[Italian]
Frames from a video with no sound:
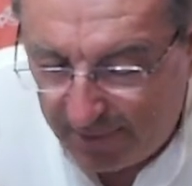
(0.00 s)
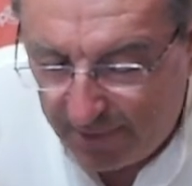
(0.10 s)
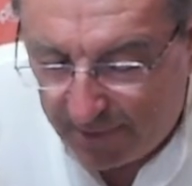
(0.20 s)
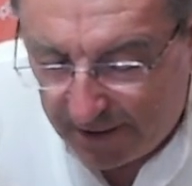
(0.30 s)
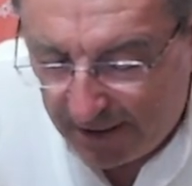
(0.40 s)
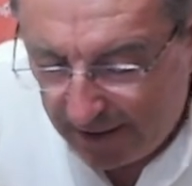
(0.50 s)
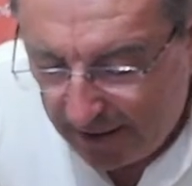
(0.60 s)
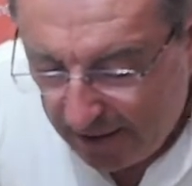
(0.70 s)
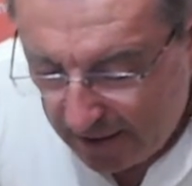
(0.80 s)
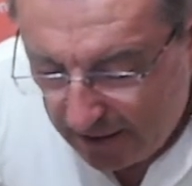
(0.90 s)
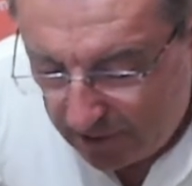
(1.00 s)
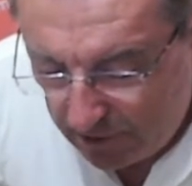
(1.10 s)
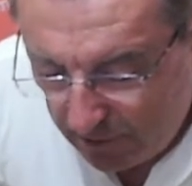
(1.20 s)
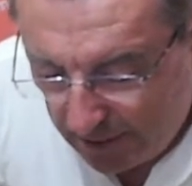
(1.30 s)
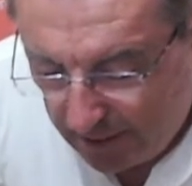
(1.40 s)
perché
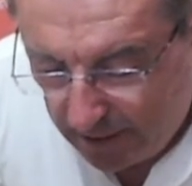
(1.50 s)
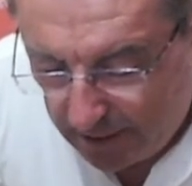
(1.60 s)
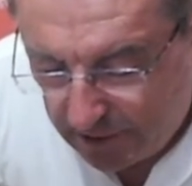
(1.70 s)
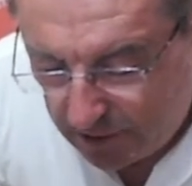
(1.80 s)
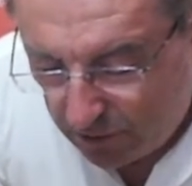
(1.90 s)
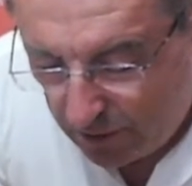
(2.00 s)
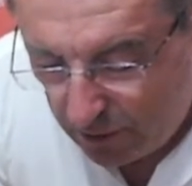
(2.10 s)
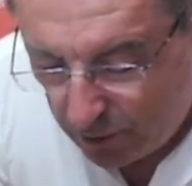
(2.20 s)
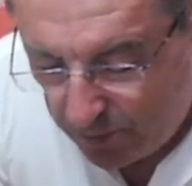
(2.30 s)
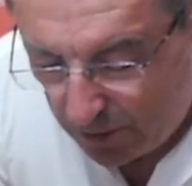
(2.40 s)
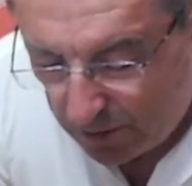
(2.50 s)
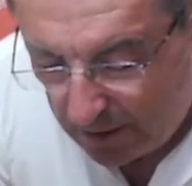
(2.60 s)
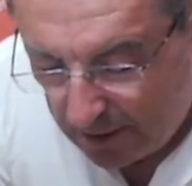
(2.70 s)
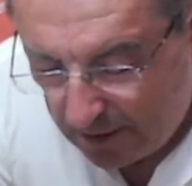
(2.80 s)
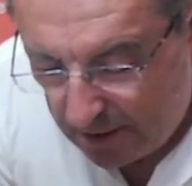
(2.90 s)
sono anche assessore allo sport
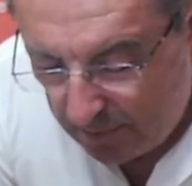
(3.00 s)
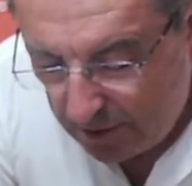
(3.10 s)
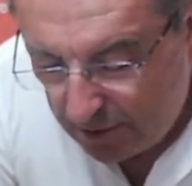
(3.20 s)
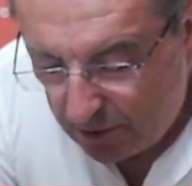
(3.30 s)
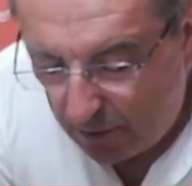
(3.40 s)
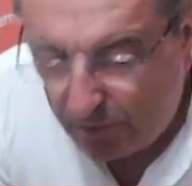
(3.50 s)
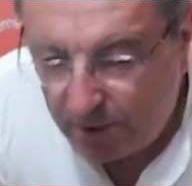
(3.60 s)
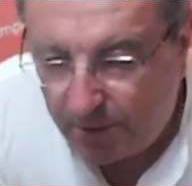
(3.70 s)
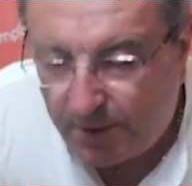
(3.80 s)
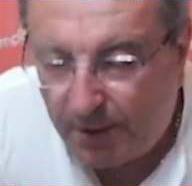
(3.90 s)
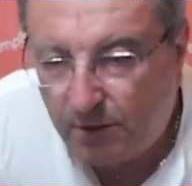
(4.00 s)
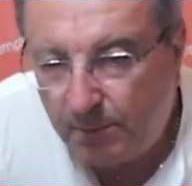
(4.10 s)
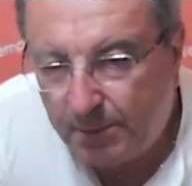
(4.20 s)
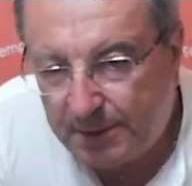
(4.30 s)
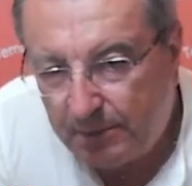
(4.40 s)
a Guidizzolo, quindi per
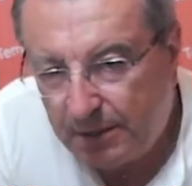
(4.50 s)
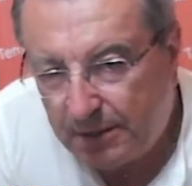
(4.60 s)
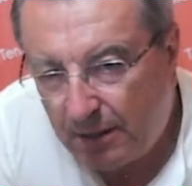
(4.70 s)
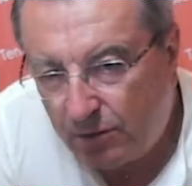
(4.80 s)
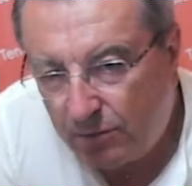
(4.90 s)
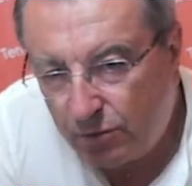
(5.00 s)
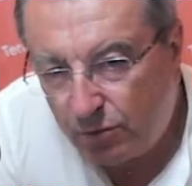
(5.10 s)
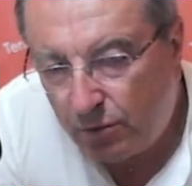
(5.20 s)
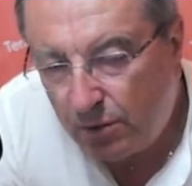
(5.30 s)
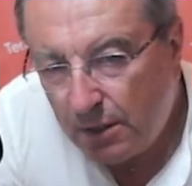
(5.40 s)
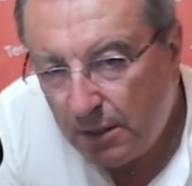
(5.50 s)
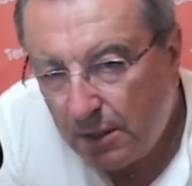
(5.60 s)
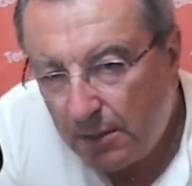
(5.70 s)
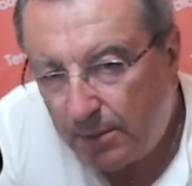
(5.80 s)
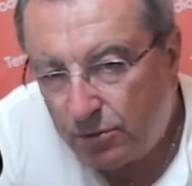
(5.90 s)
incompatibilità ho dovuto,
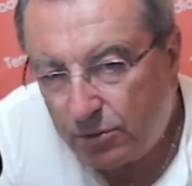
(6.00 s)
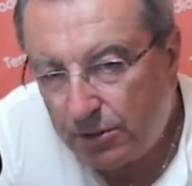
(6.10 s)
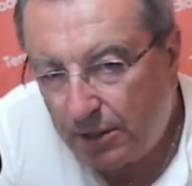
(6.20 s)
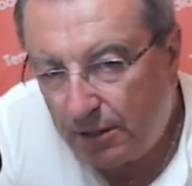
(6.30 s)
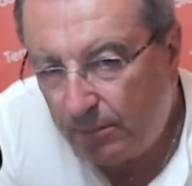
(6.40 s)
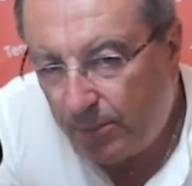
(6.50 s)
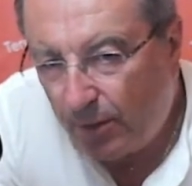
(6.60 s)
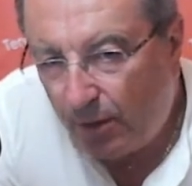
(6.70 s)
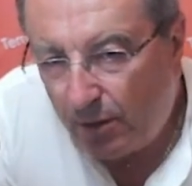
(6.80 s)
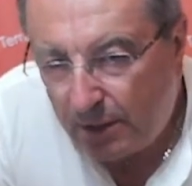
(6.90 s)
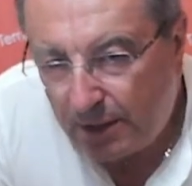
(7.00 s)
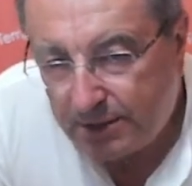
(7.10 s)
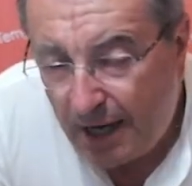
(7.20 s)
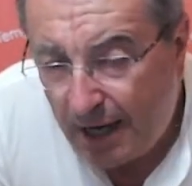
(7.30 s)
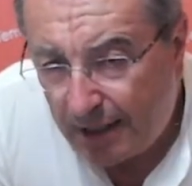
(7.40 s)
per così dire, un po'
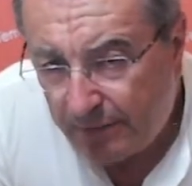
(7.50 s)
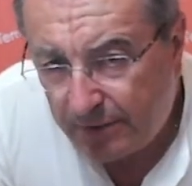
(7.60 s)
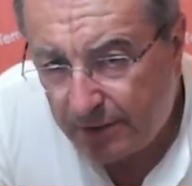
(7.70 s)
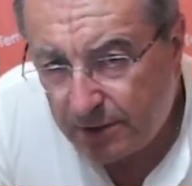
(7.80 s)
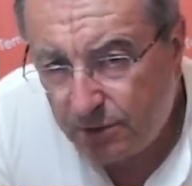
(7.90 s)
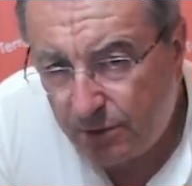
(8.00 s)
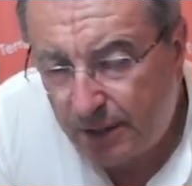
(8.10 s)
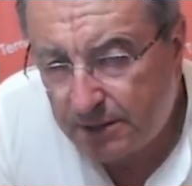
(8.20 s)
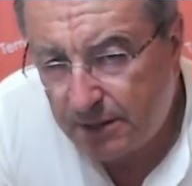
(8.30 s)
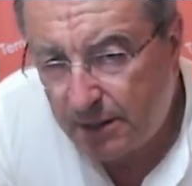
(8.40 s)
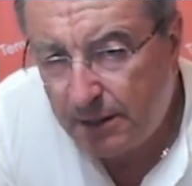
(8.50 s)
lasciare la federazione, anche se